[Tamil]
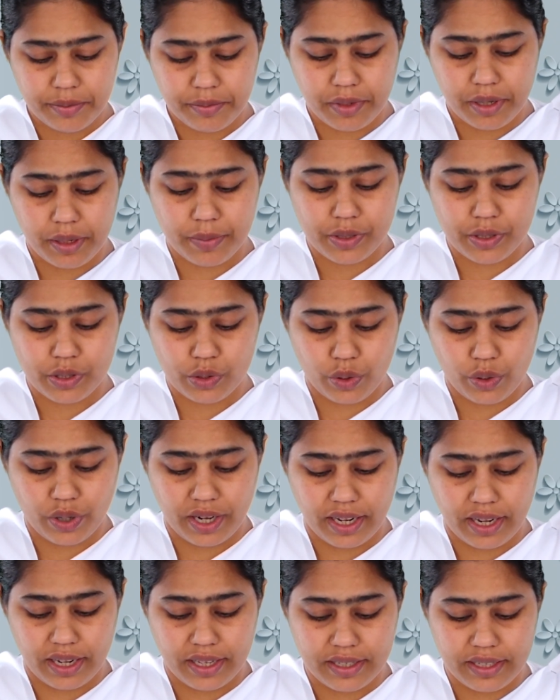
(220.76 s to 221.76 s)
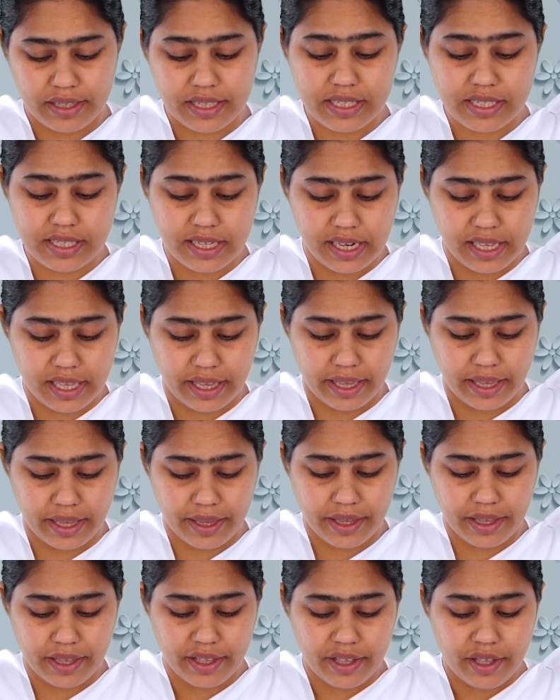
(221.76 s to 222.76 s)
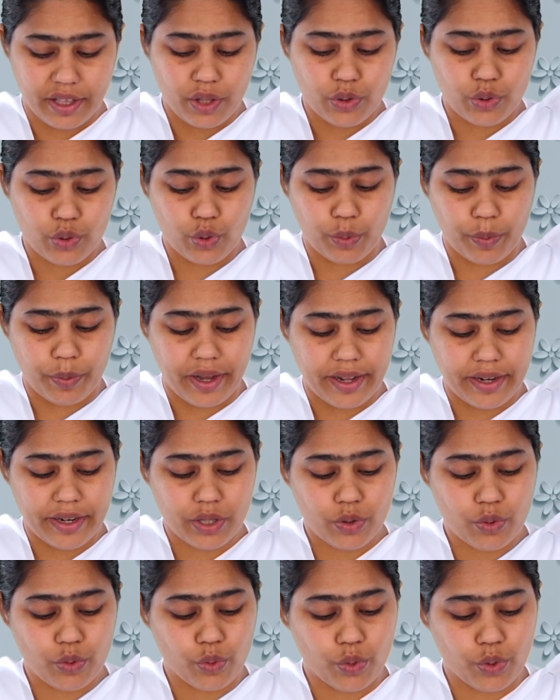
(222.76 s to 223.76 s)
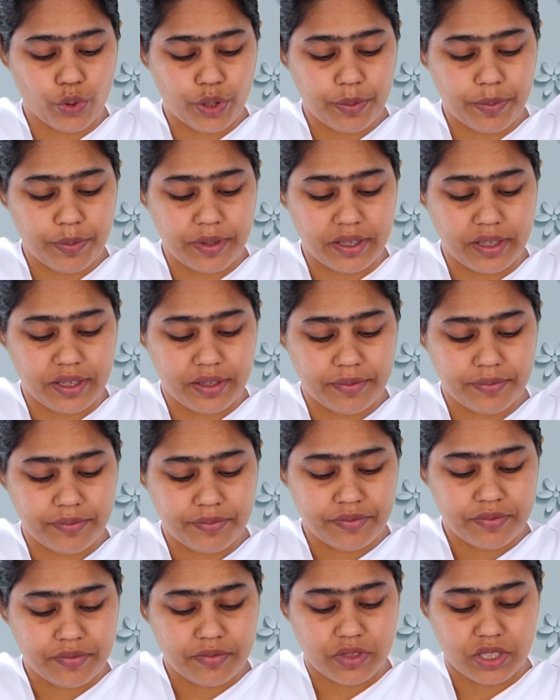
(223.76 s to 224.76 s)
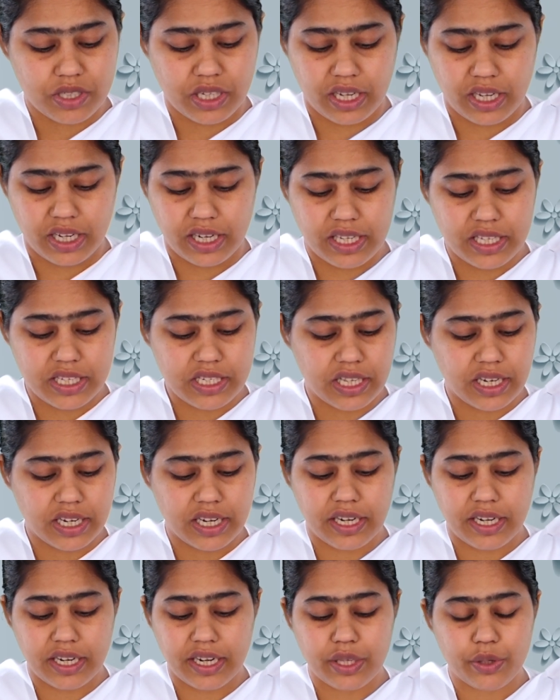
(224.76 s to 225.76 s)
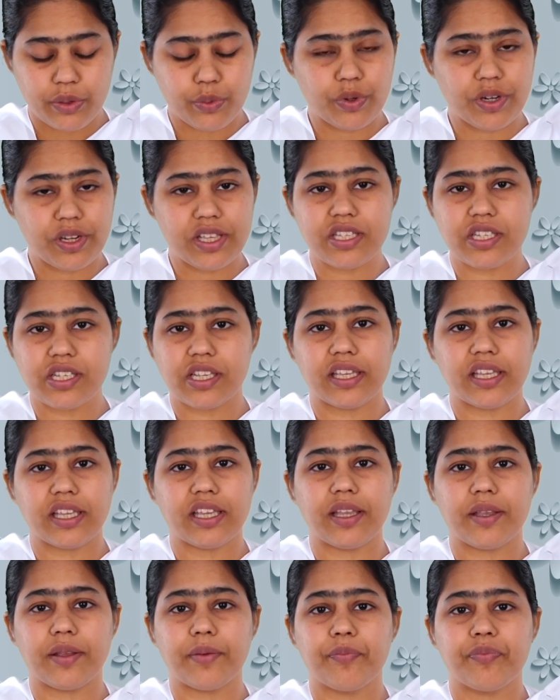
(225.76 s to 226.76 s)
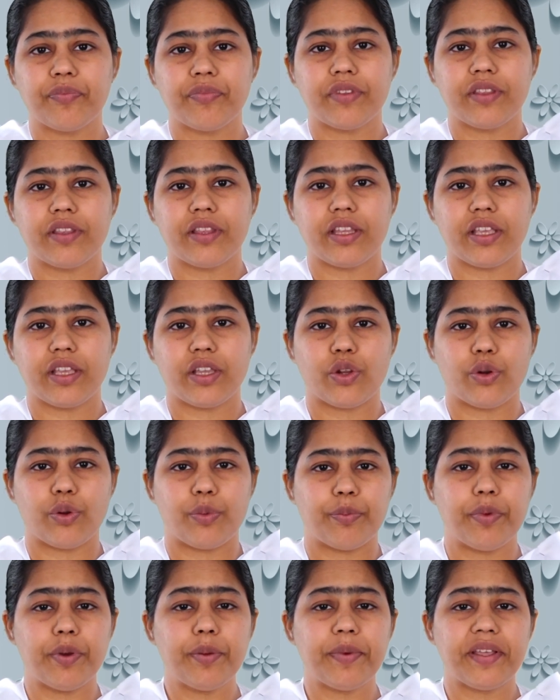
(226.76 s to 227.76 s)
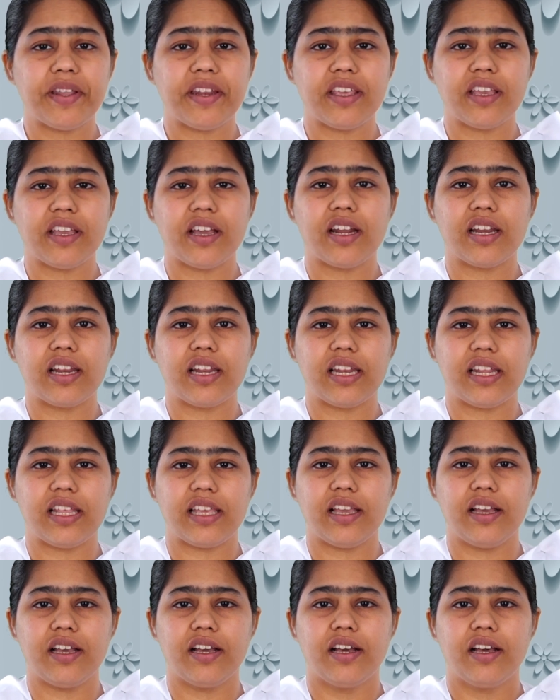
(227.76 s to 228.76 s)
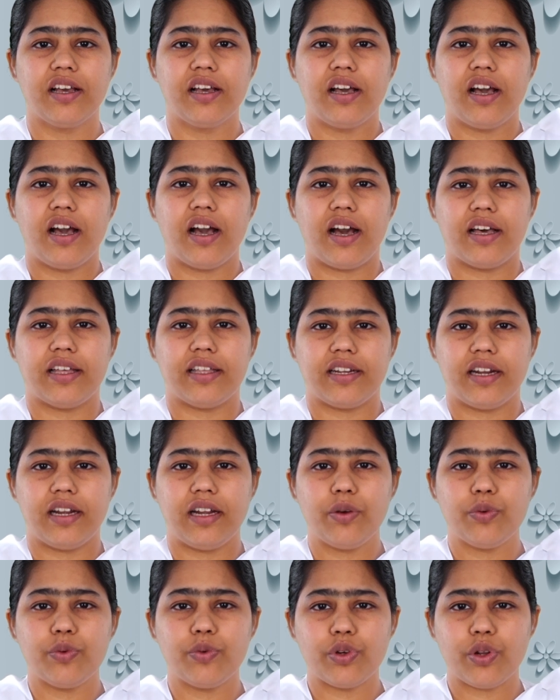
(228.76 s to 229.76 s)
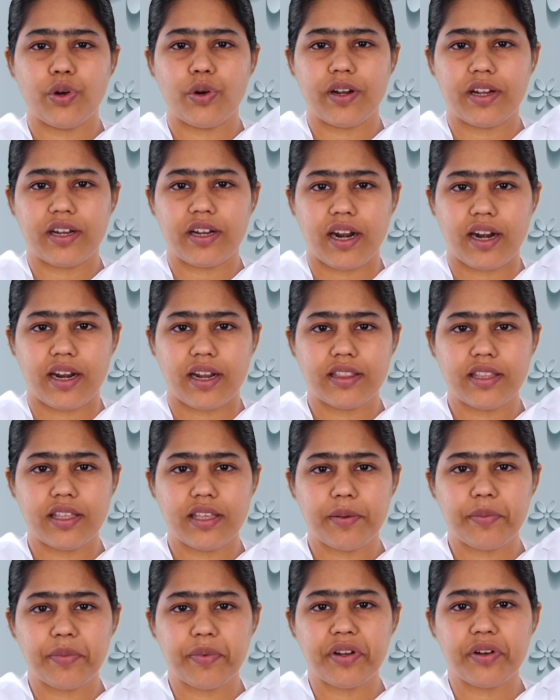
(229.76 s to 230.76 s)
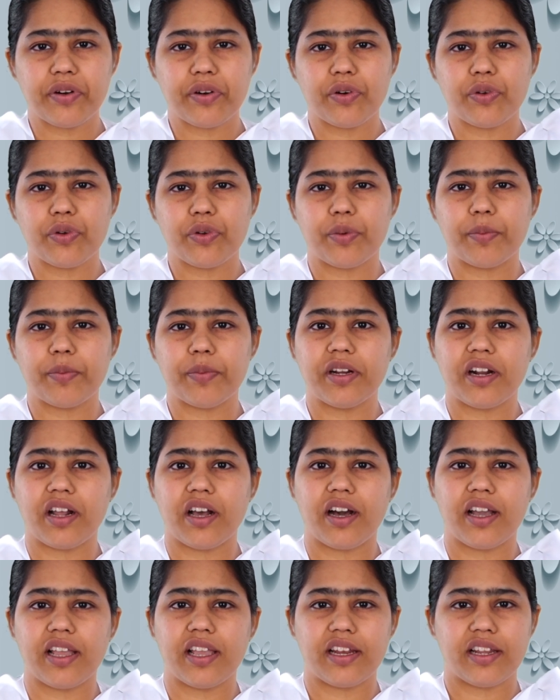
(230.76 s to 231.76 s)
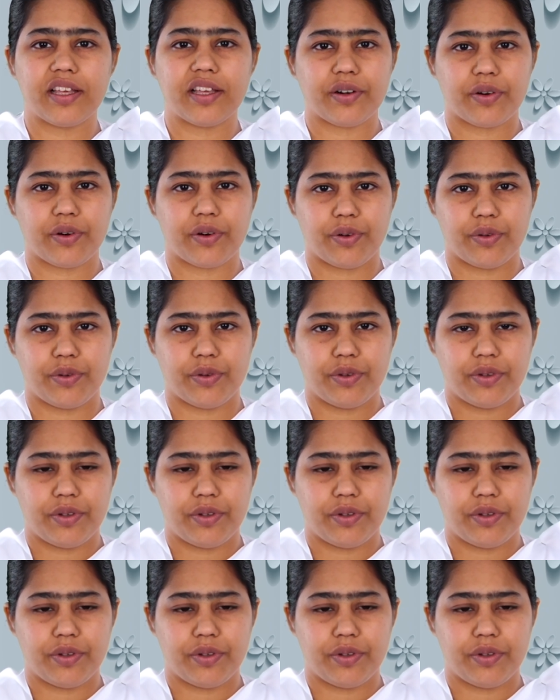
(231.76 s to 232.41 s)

பாபா சொல்கிறாங்க இஸ்லியே துமாரி கோய்பி ஜங்கலி சலன்னை உனி செய்யே நீங்கள் ரொம்ப பெரிய ஆள் இல்லையா அதனால் உங்களோட நடத்தை எப்படி இருக்கணும் ரொம்ப ராயலாக இருக்கணும்